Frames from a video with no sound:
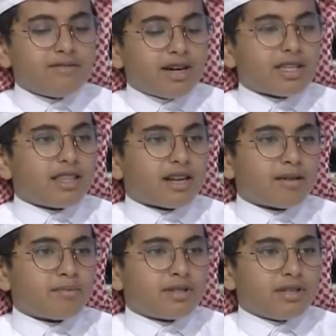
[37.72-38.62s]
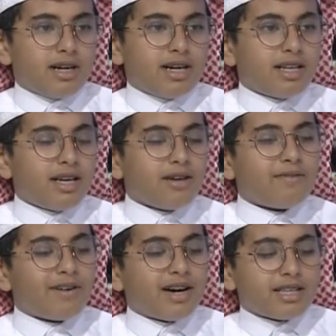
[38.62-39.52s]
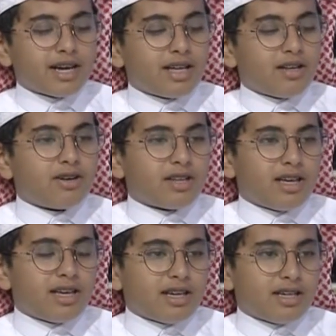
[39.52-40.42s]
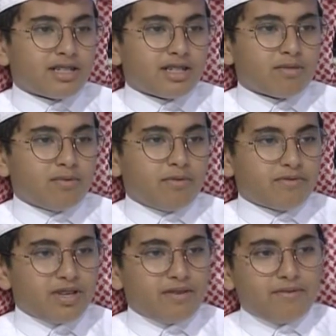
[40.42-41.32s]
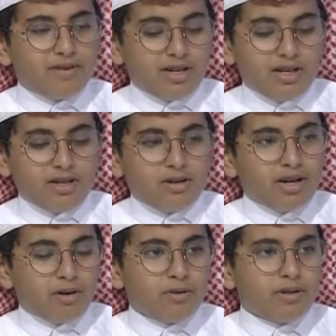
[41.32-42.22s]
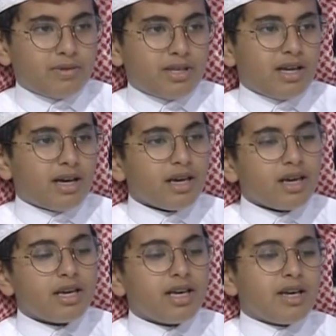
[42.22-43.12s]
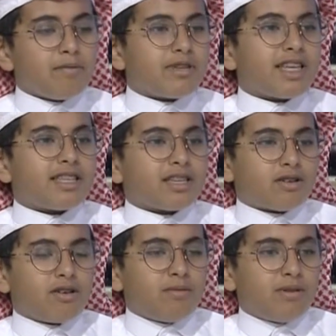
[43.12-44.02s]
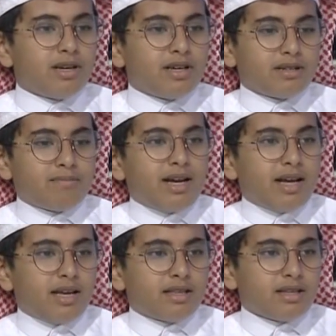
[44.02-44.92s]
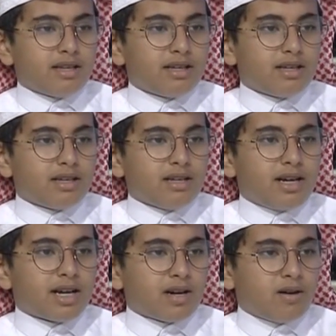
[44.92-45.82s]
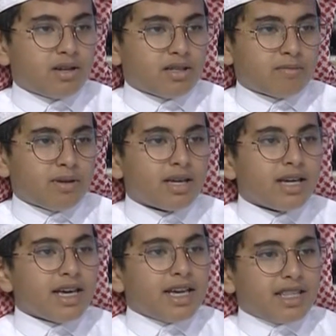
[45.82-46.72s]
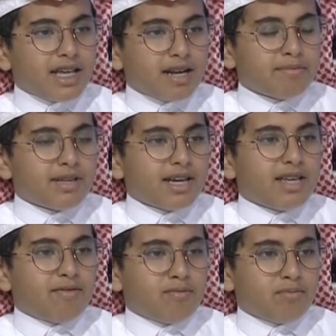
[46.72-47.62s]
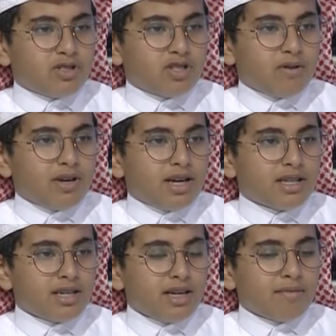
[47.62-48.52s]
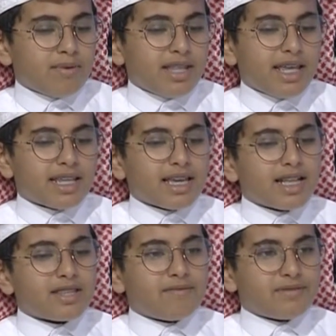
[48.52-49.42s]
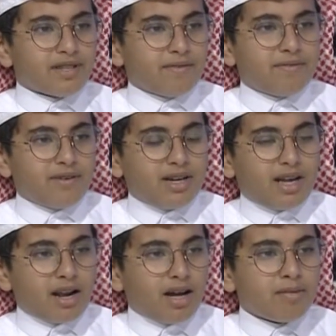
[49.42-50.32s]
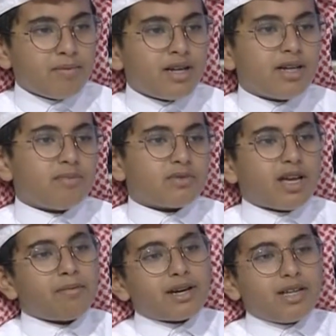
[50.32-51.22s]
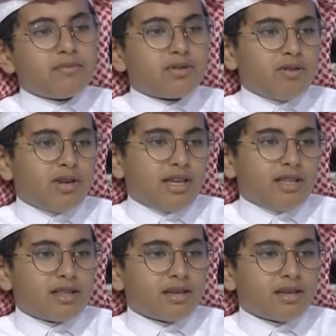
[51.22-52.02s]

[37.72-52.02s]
فتدربت عليه فدخلوني شو اسمه في صف اول ابتدائي بديت ادخل معهد حق خوارزمي ممتاز تدربت عليه في مستوياتي بعدين دخلت في الصف الرابع مسابقه على مستوى الهند